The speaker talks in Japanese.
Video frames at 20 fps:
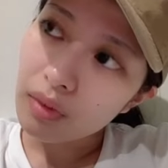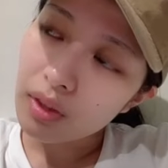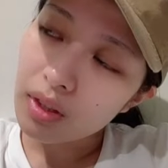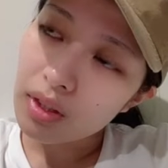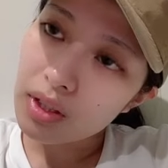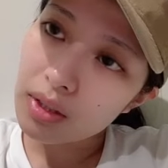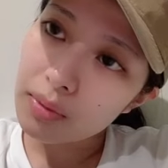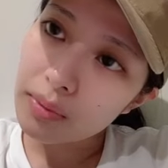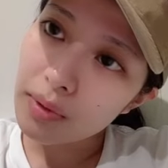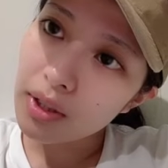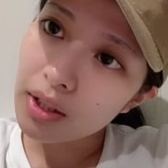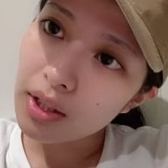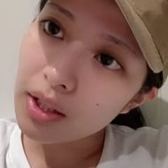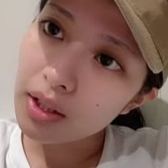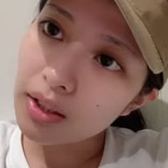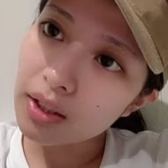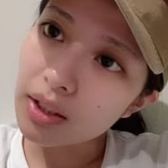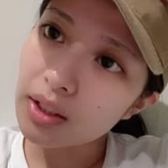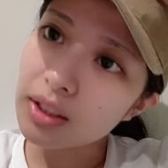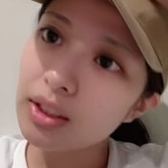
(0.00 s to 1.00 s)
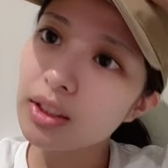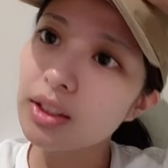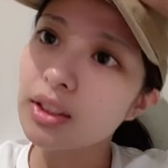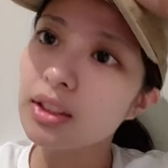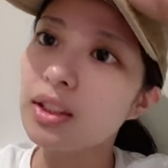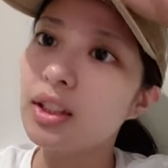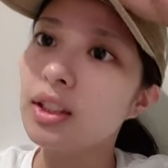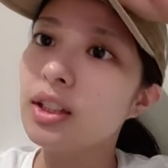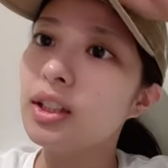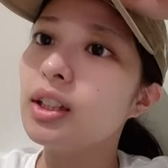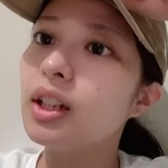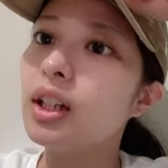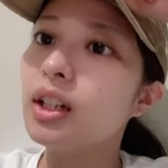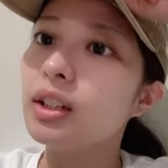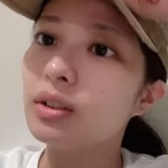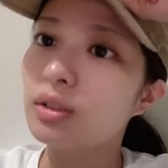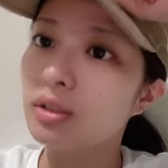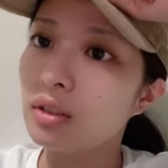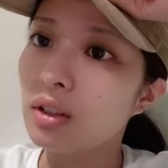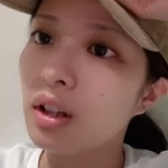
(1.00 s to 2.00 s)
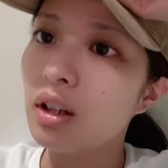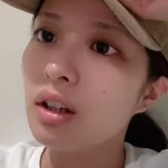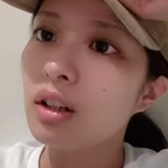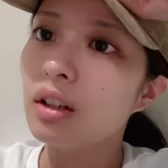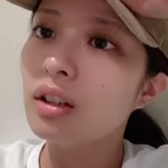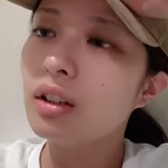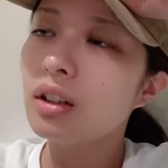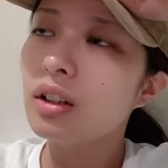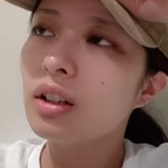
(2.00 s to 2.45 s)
一番やったシーンで2回とか